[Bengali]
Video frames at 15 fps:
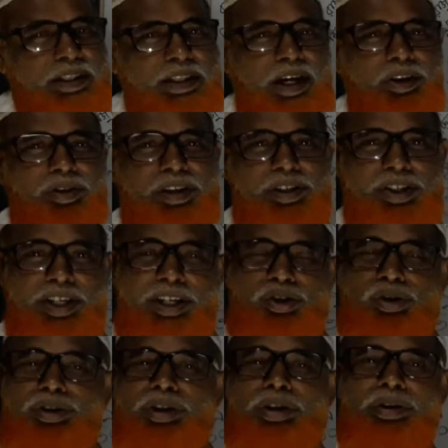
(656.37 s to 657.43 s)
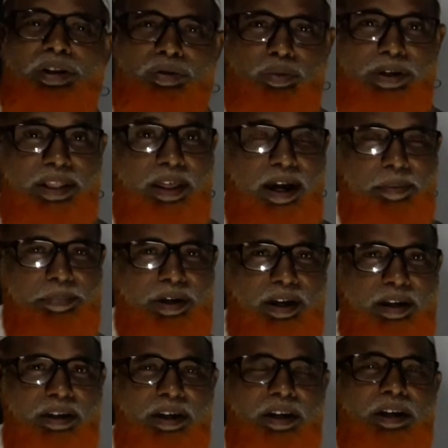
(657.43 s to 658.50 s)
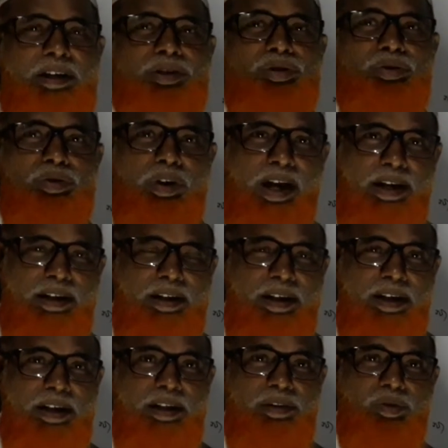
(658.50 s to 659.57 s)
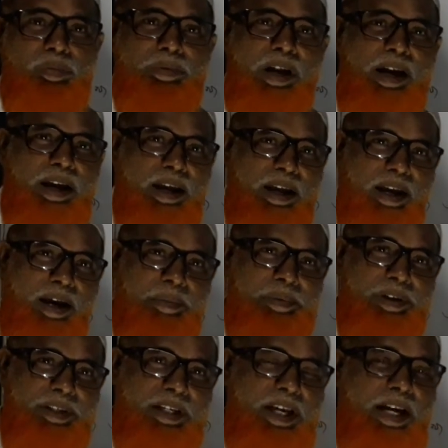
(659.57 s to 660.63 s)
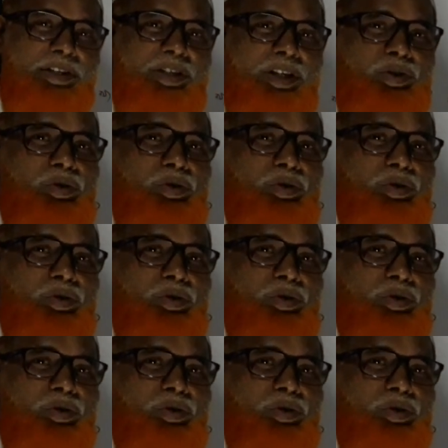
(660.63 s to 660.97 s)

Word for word: তাহলে সেই সন্দেহটা তোমার থাকবে না সুতরাং তোমরা আমি যে আজকে